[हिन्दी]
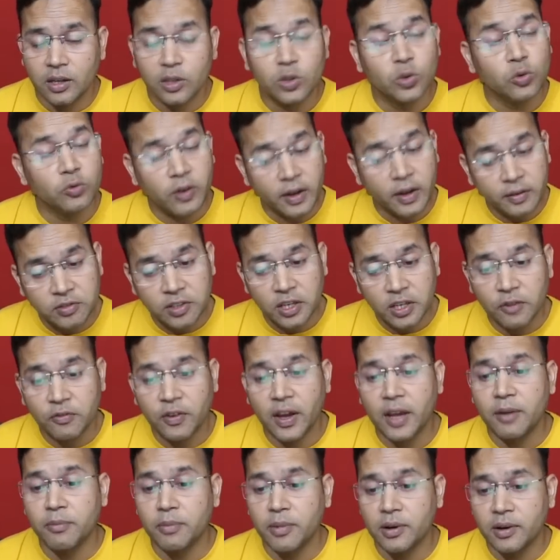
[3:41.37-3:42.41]
टू फाइव थ्री
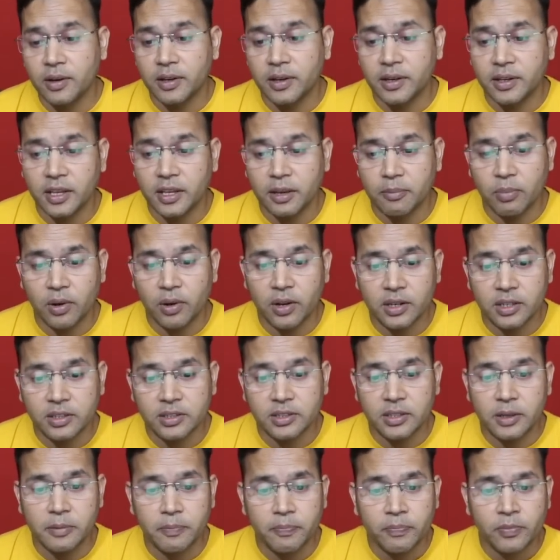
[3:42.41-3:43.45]
फाइव के प्लेयर
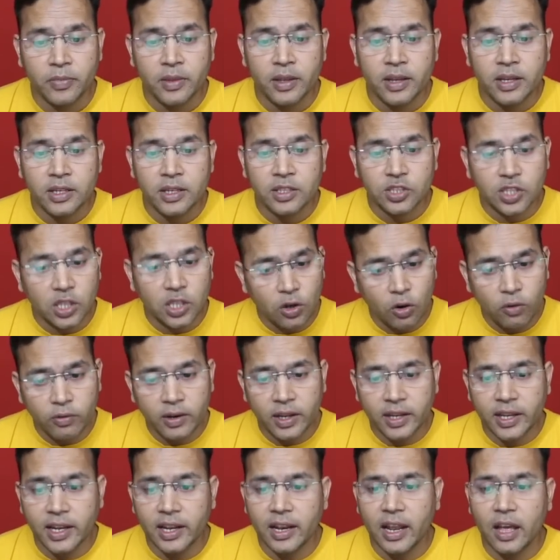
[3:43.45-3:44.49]
से शिरोव
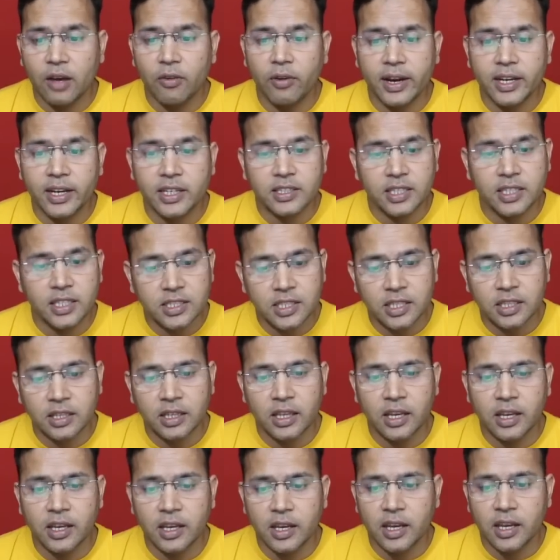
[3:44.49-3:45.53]
ने खेला है वाइट से
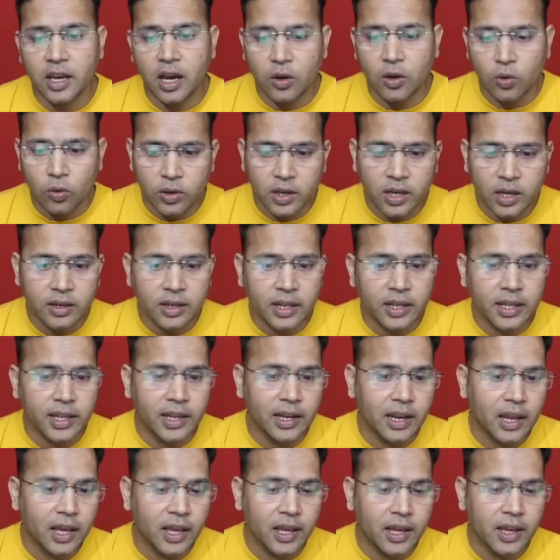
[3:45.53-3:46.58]
जीते हैं आरोनियन ने
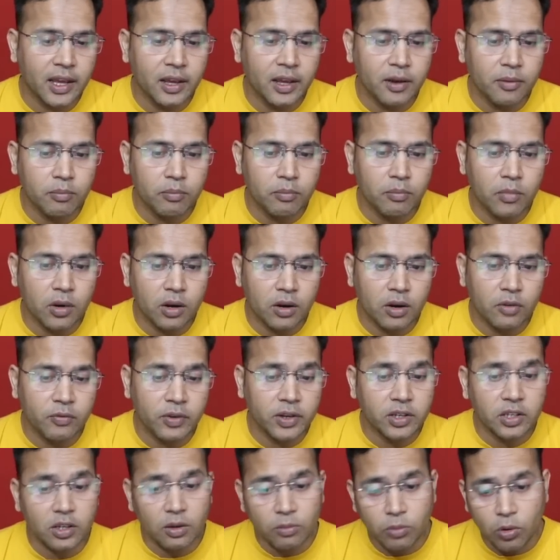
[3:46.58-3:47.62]
खेला है
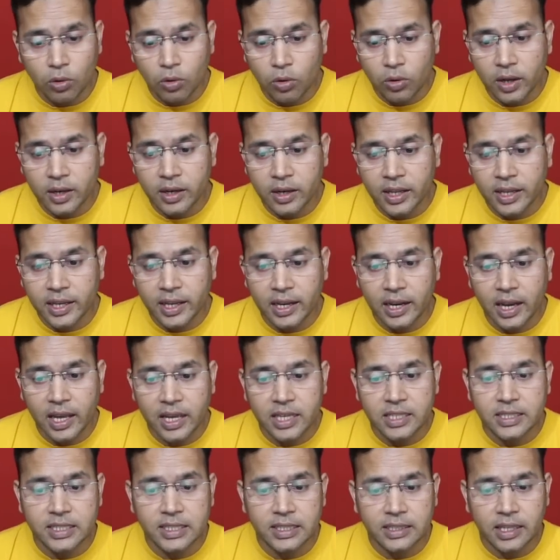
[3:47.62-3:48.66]
विक्टर बोलोगन ने खेला
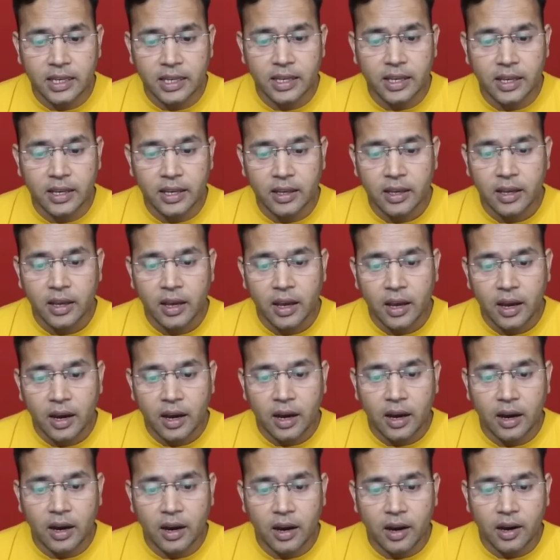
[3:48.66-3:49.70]
है जीते हैं
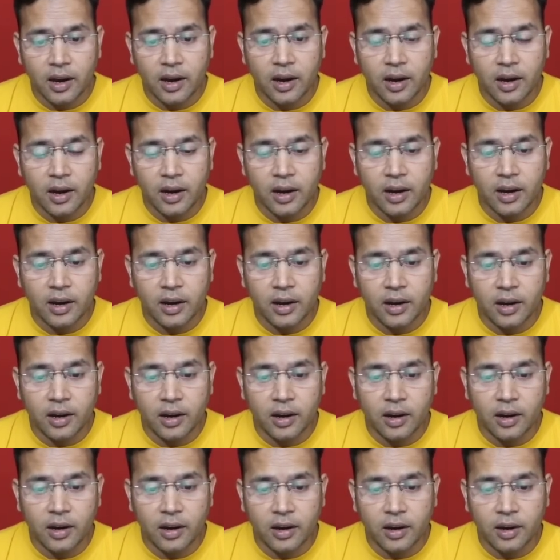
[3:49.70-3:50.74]

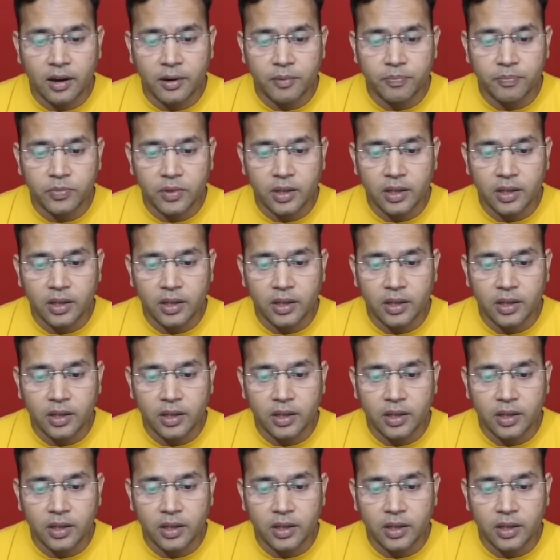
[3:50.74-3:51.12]
आ,